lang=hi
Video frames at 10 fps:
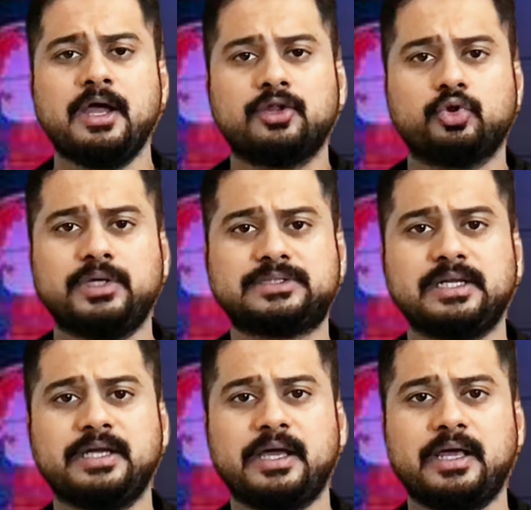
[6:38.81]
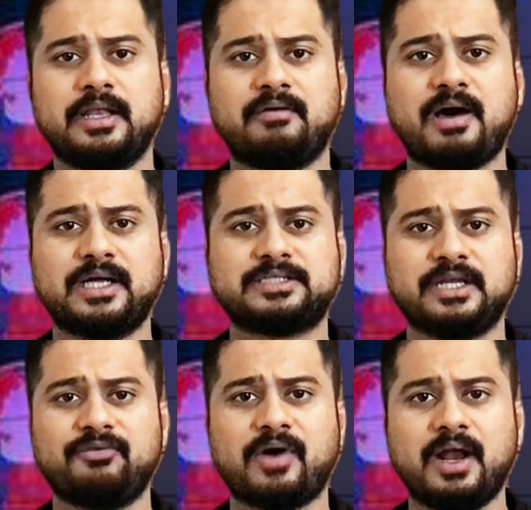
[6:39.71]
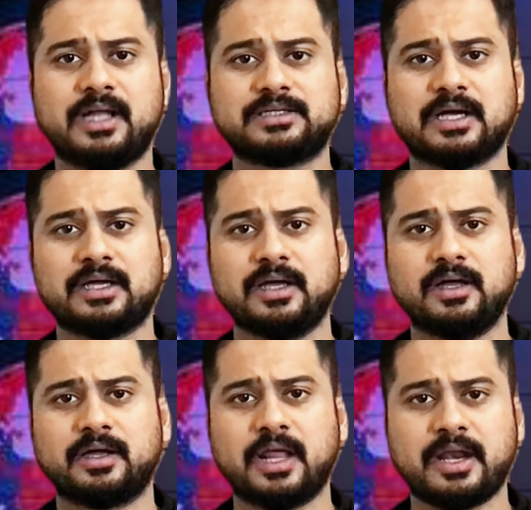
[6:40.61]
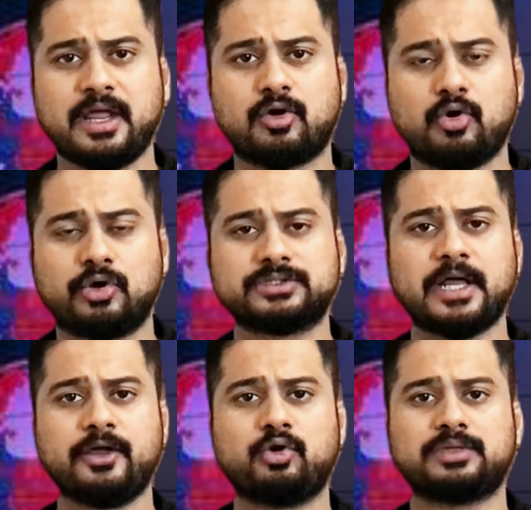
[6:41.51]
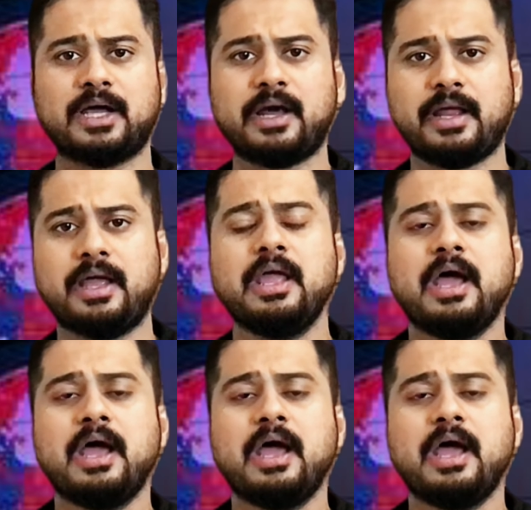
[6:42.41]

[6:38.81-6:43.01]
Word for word: तो इसलिए नवाज शरीफ हर हद तक गिरने को और जाने को तैयार हैं